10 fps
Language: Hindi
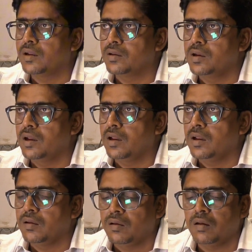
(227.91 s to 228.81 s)
कर दी है
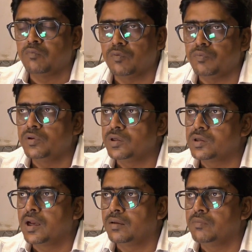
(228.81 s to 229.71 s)
अब वो
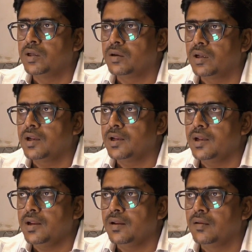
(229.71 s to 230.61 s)
पुलिस छानबीन करेगी